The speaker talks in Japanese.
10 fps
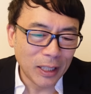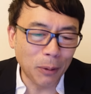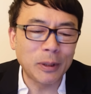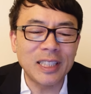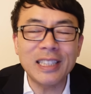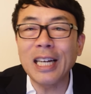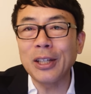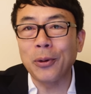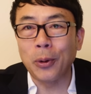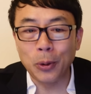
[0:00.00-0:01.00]
でも実際
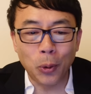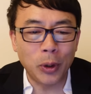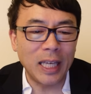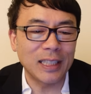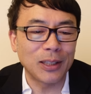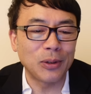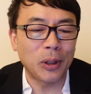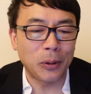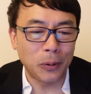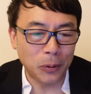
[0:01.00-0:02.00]
にはこれどう計算する
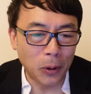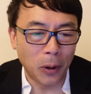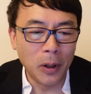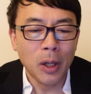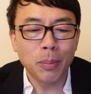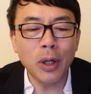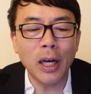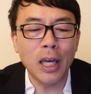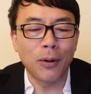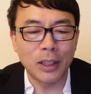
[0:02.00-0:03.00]
かというと、
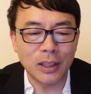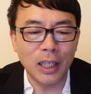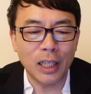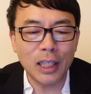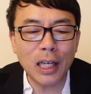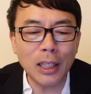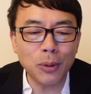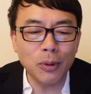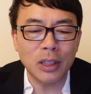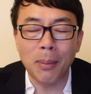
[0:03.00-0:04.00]
プラン A はですね、機械
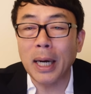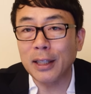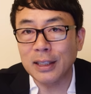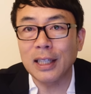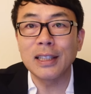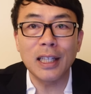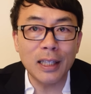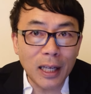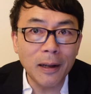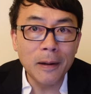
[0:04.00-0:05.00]
損失がマイナス3000
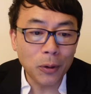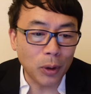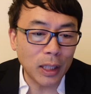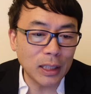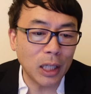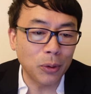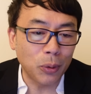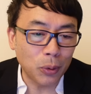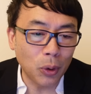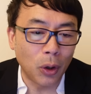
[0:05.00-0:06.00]
円ね。これなぜかと
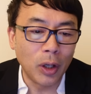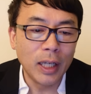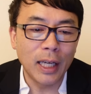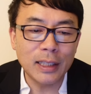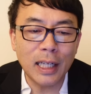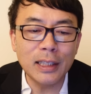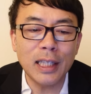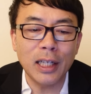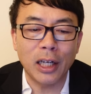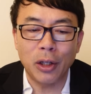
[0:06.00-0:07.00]
いうと、えー、
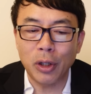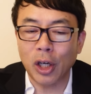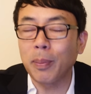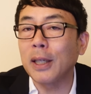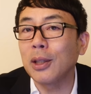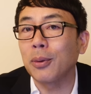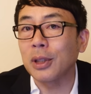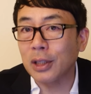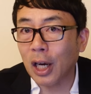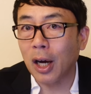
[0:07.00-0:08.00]
3000×100%
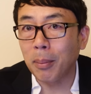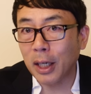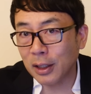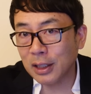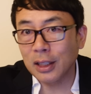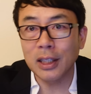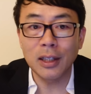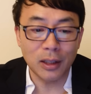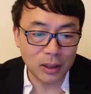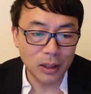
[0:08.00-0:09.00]
ですから、マイナス3000円
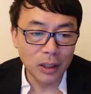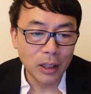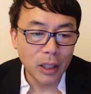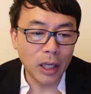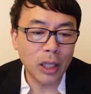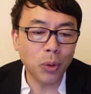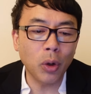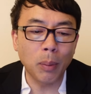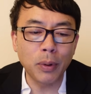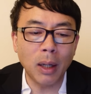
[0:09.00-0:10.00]
なんです。えー、と
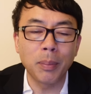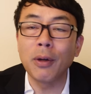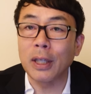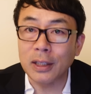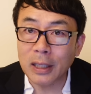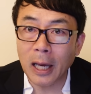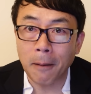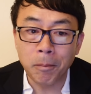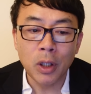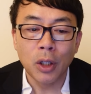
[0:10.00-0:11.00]
ころがプラン B はです
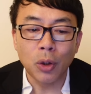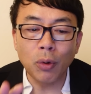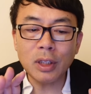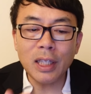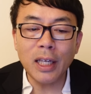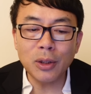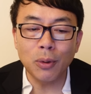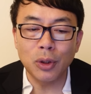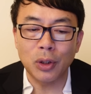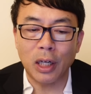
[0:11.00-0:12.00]
ね、4000円
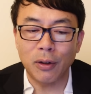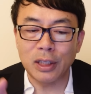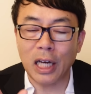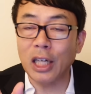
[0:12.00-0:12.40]
損する確率が